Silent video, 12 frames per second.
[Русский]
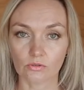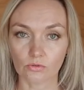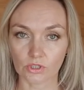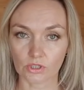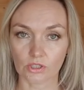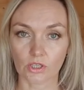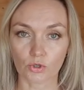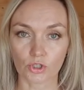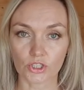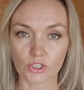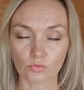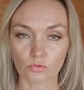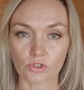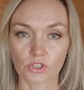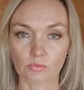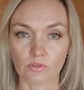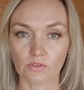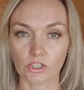Ну, это я уже сниму
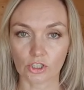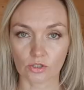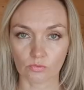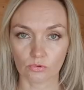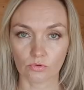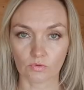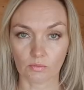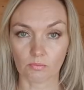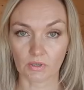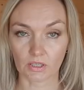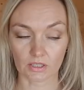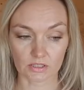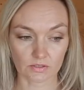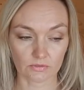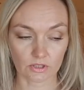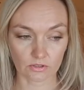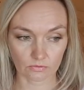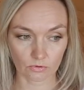себе вещи и буду вам
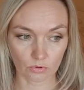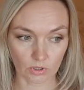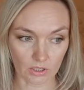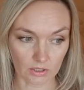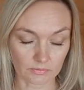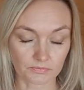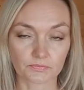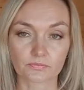показывать в руках.